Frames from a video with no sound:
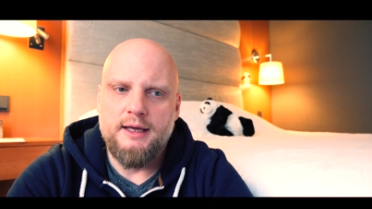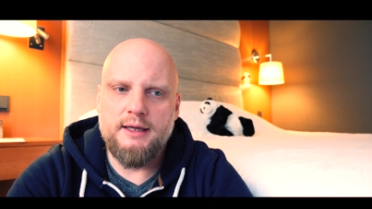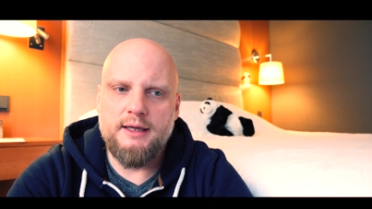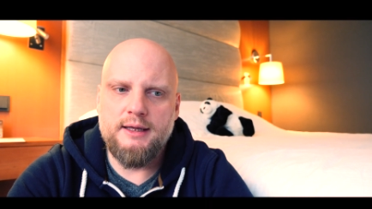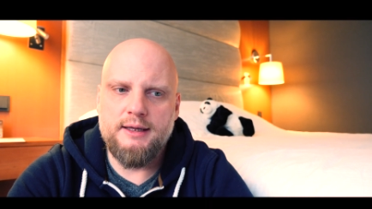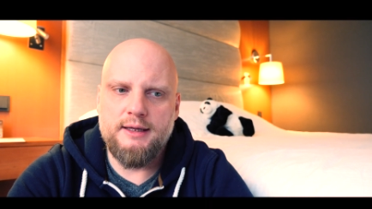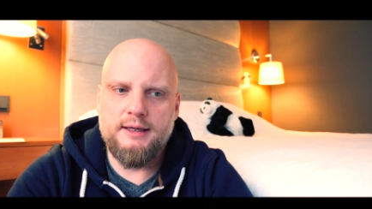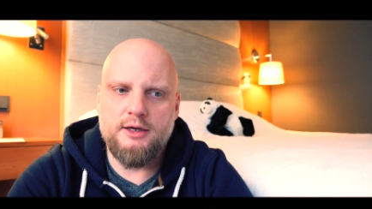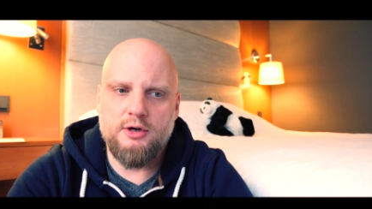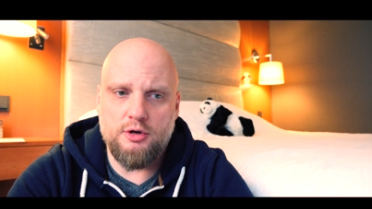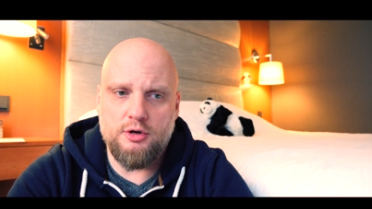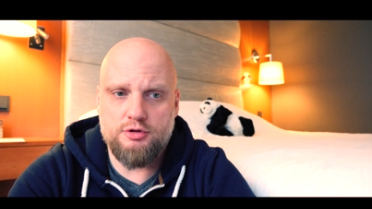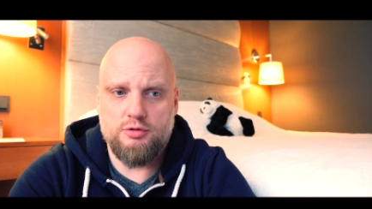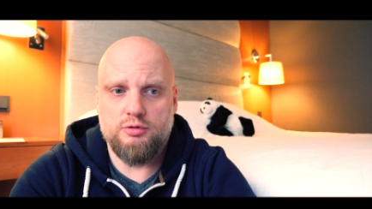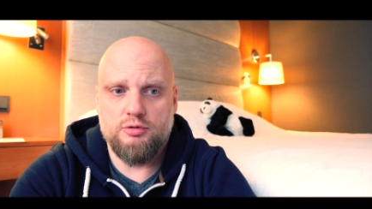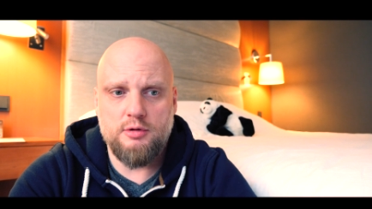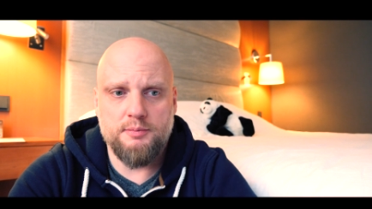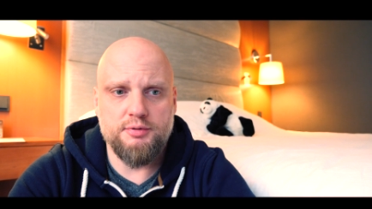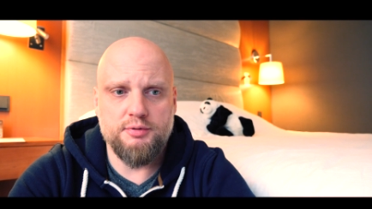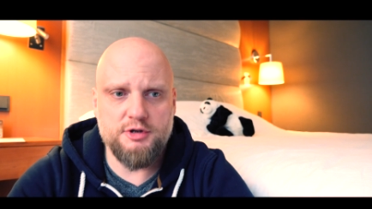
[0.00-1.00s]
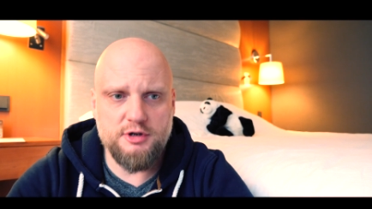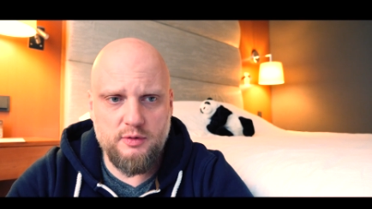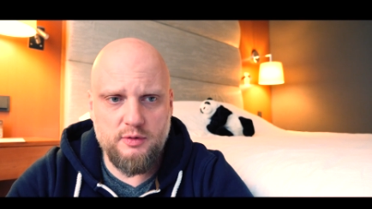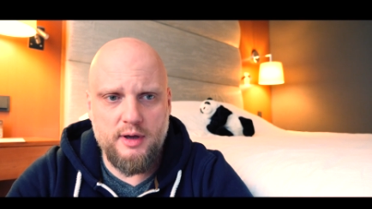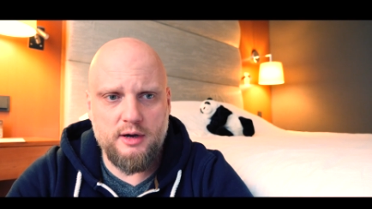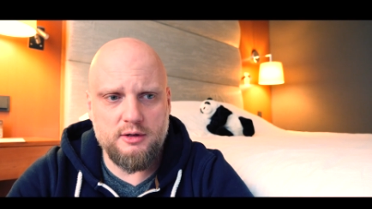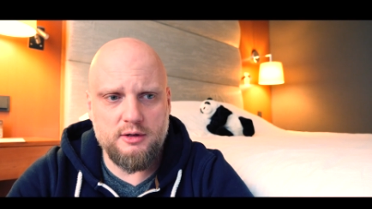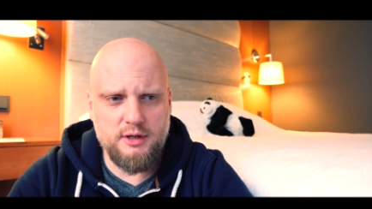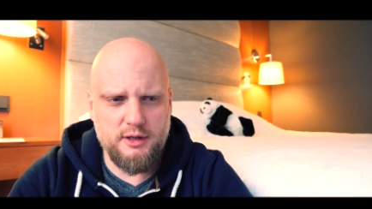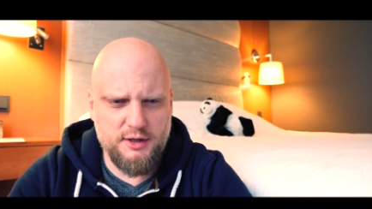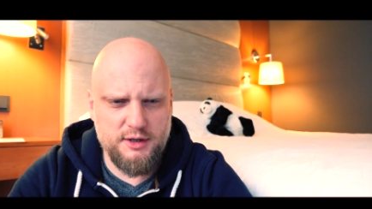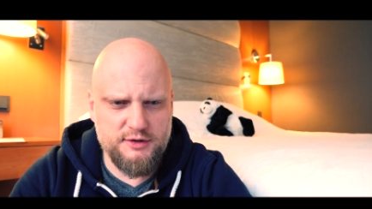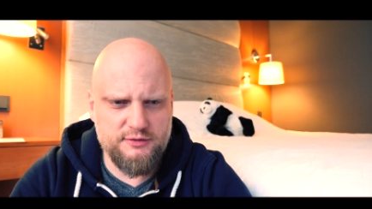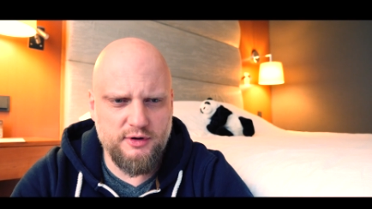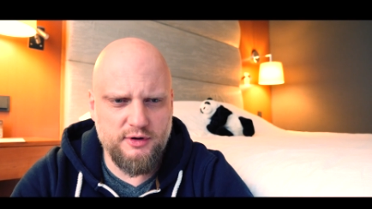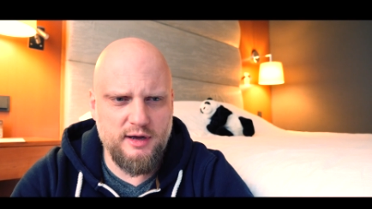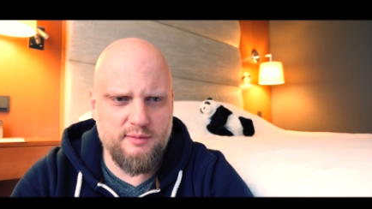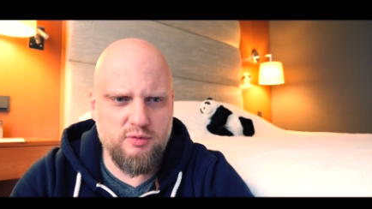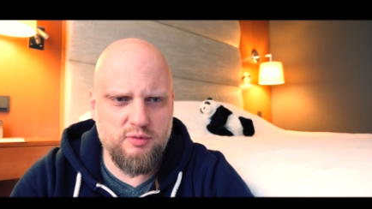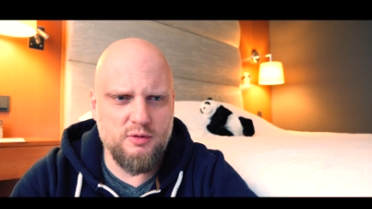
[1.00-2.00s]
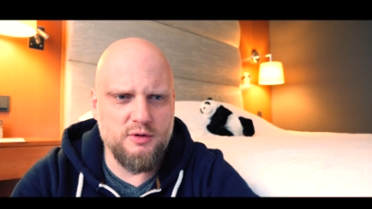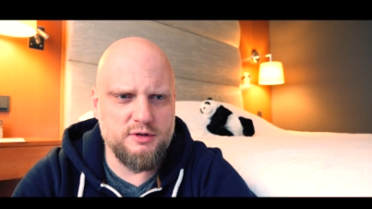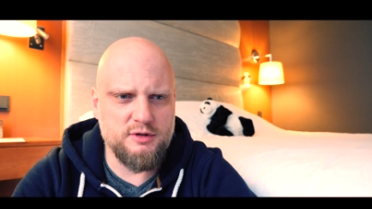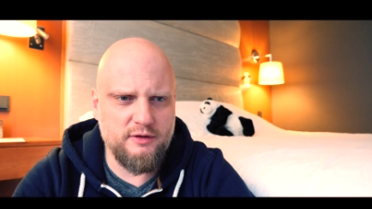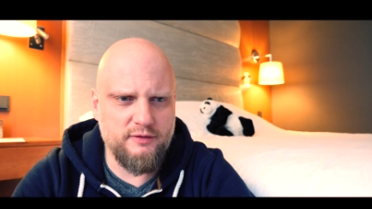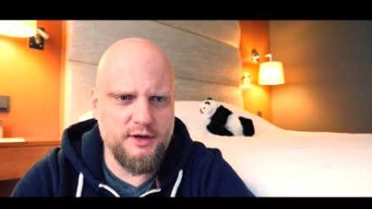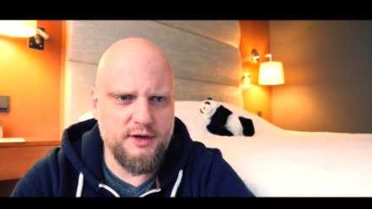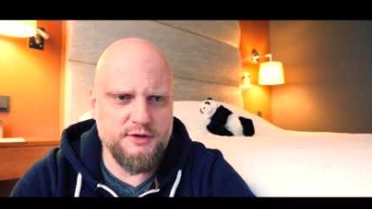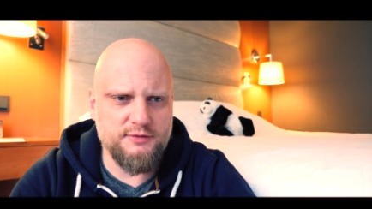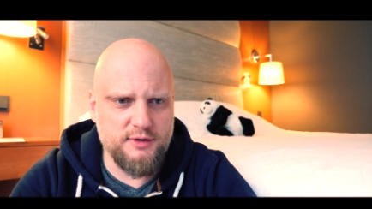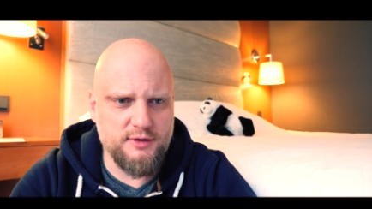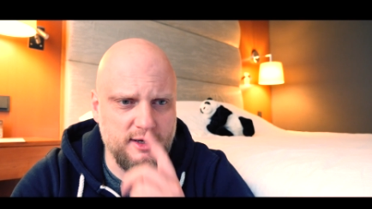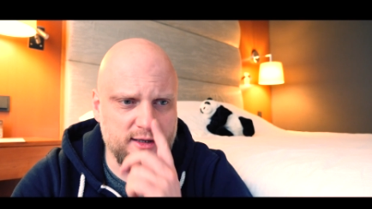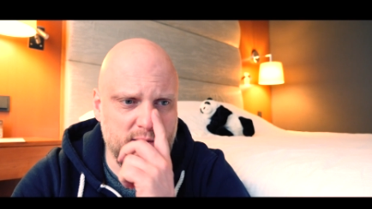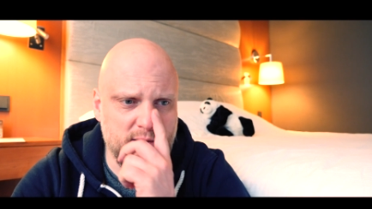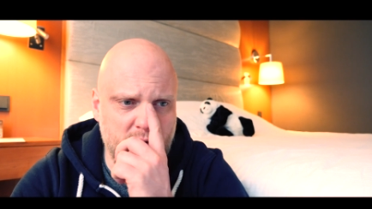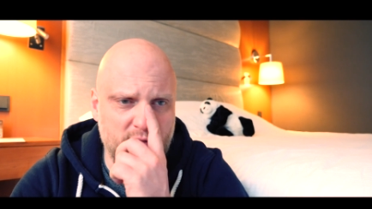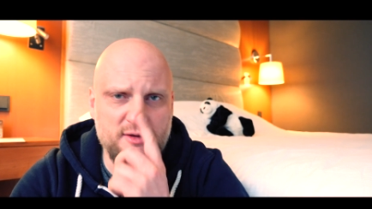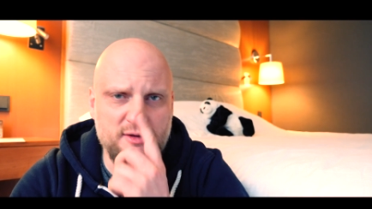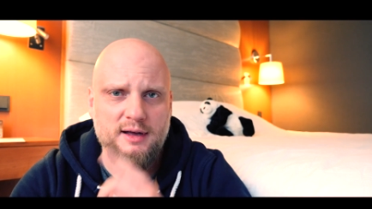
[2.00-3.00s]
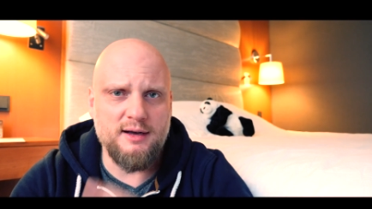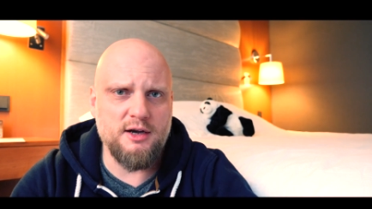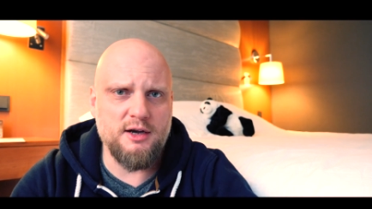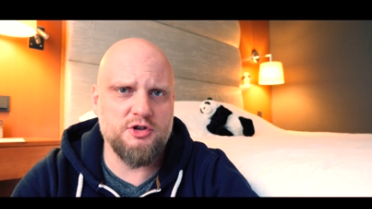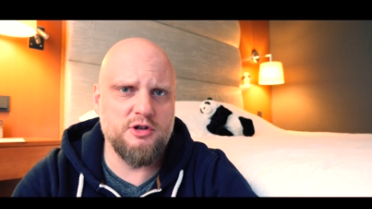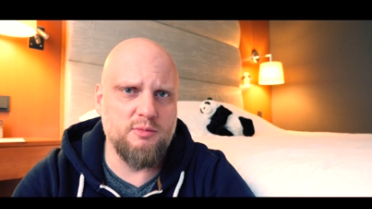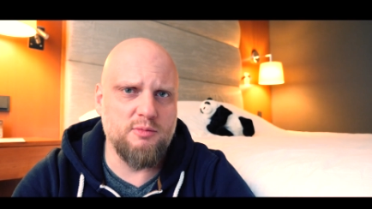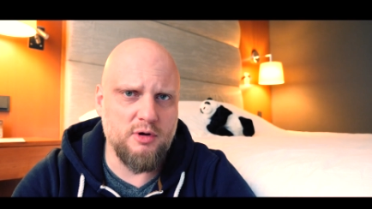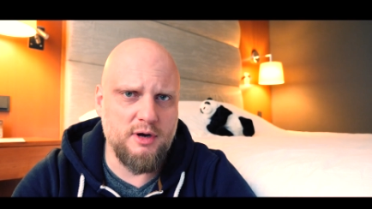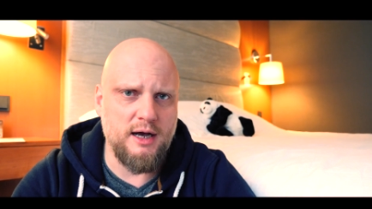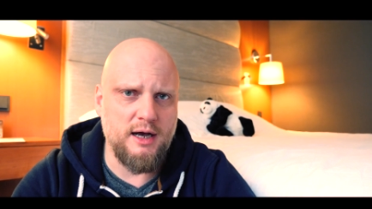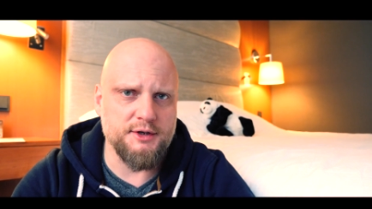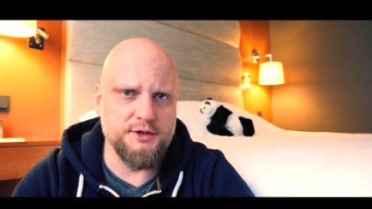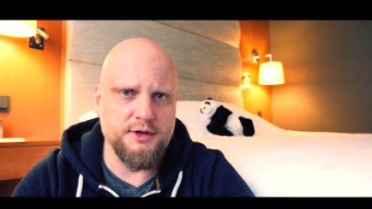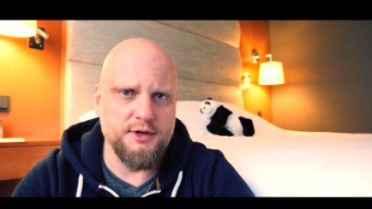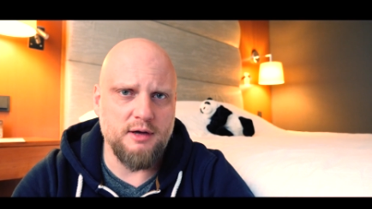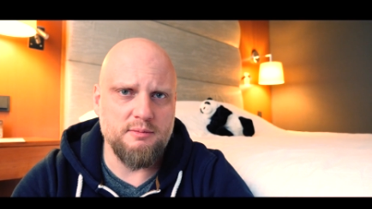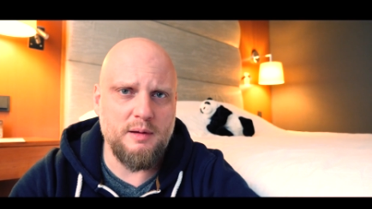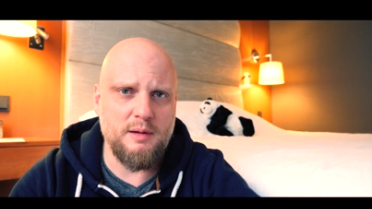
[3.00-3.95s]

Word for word: I Kościół to przyjął jako takie swoje błogosławieństwo tak naprawdę na każdą okazję.